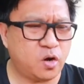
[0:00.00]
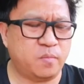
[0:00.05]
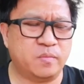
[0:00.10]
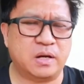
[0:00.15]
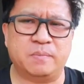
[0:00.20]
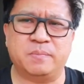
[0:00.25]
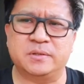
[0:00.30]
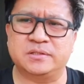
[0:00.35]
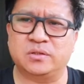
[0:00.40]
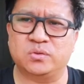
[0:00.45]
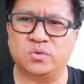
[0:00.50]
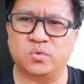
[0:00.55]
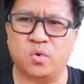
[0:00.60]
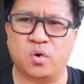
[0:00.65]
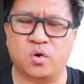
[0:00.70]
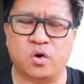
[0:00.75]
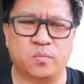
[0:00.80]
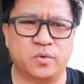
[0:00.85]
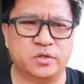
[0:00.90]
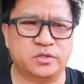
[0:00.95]
ยอมรับพระเจ้าอยู่หั
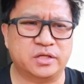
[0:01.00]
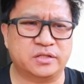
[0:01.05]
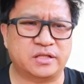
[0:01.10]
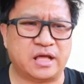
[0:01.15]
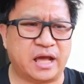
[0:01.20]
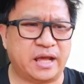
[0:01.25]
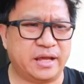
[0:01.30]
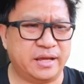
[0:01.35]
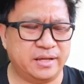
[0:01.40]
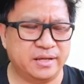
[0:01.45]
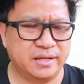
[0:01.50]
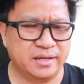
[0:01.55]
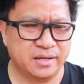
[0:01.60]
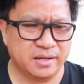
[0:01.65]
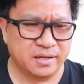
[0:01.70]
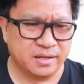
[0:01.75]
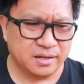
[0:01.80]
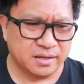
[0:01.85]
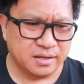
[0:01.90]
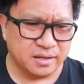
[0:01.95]
วของประเทศไทย
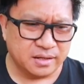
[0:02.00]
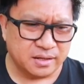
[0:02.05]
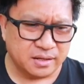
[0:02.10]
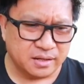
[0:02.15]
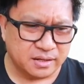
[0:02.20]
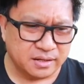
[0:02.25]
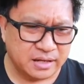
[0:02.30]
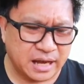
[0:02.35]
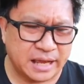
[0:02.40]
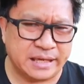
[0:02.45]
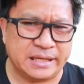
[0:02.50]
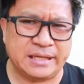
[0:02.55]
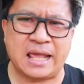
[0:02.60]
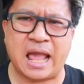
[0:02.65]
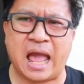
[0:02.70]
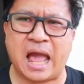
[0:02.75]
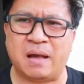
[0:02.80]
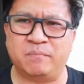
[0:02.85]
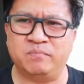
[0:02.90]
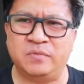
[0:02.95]
ใน
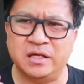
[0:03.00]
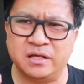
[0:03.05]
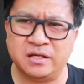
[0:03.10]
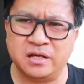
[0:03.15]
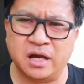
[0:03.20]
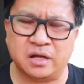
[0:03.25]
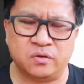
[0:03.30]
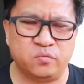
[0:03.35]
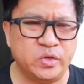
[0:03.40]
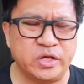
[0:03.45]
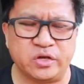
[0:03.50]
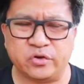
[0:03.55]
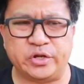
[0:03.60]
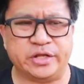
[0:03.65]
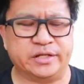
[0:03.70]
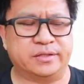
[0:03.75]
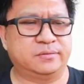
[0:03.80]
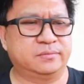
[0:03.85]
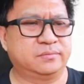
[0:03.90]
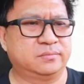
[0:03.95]
ยามที่เกิดวิก
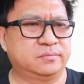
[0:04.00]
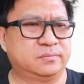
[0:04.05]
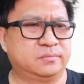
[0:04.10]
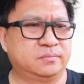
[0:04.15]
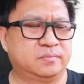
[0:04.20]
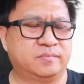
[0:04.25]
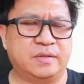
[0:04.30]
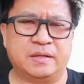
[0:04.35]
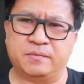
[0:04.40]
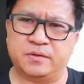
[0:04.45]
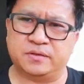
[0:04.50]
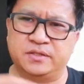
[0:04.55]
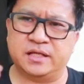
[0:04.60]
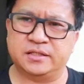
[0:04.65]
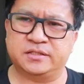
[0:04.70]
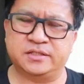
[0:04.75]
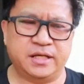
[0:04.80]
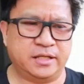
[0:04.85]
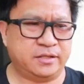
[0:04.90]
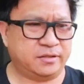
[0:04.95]
ฤตในประเท
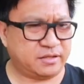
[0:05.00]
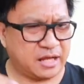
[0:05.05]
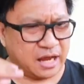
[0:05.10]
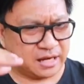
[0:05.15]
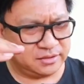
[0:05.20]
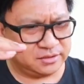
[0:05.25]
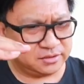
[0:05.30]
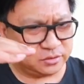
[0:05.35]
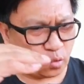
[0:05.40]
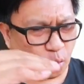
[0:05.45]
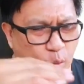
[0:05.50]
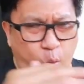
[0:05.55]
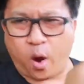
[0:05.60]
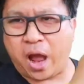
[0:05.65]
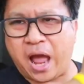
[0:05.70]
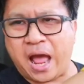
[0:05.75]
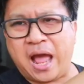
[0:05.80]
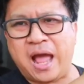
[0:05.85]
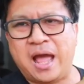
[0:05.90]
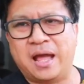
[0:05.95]
ศจีนท่านค
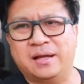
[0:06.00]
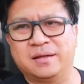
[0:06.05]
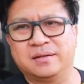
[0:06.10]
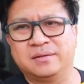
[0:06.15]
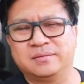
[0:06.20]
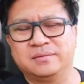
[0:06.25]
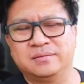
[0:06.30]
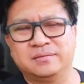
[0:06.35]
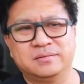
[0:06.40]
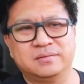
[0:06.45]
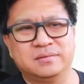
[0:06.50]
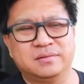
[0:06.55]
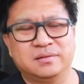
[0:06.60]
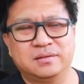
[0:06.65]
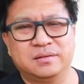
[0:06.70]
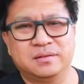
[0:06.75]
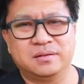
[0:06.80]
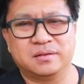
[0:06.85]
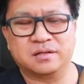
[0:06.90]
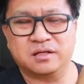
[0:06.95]
ว้า
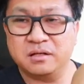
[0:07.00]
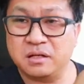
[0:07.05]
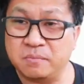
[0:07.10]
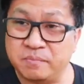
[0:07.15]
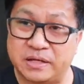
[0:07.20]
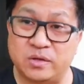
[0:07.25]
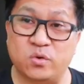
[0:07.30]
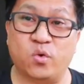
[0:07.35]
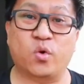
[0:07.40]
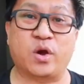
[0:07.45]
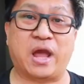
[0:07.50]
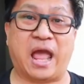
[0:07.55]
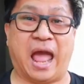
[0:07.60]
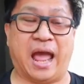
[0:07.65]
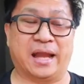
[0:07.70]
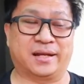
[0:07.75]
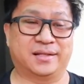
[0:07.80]
ขึ้นมาเป็นโอกา